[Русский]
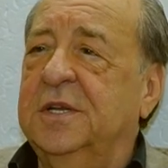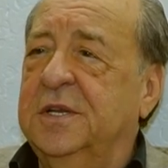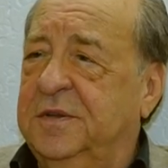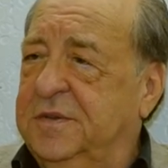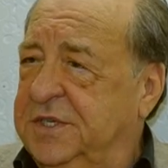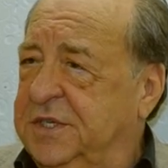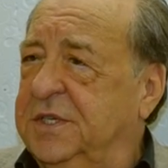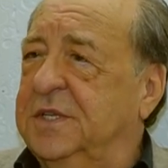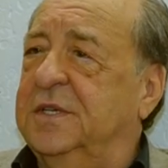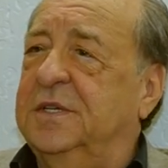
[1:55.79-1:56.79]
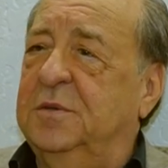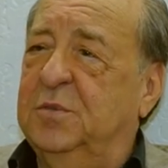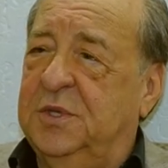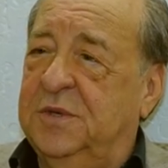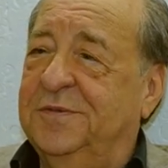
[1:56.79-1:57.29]
реквизиторский,
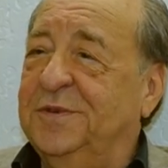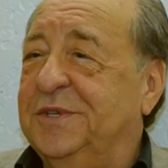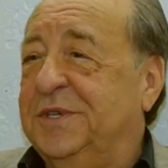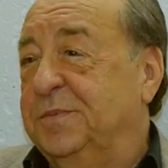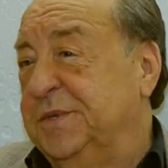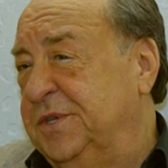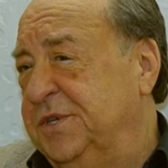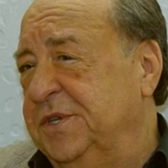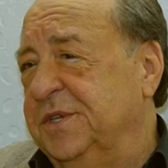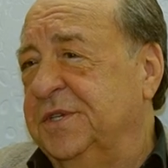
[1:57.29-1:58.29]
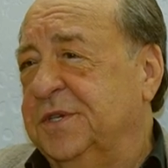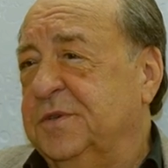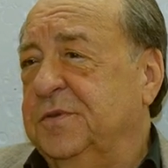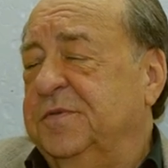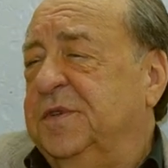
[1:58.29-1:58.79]
бутафорский посещение
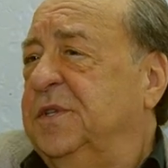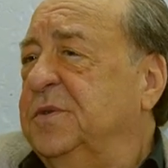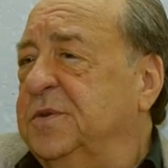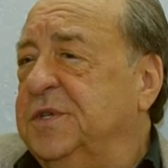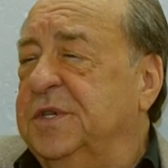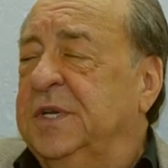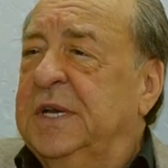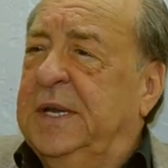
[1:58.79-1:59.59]
цехов, это тоже